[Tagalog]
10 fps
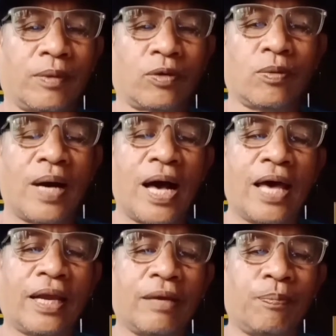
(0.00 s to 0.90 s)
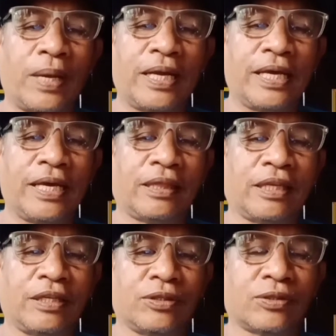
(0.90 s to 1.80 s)
Kung maaari,
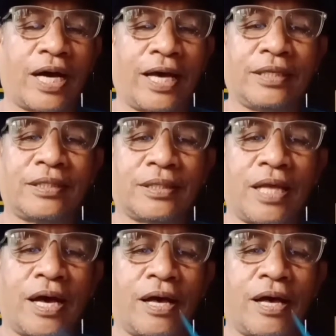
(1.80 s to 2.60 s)
paliitin nyo guys na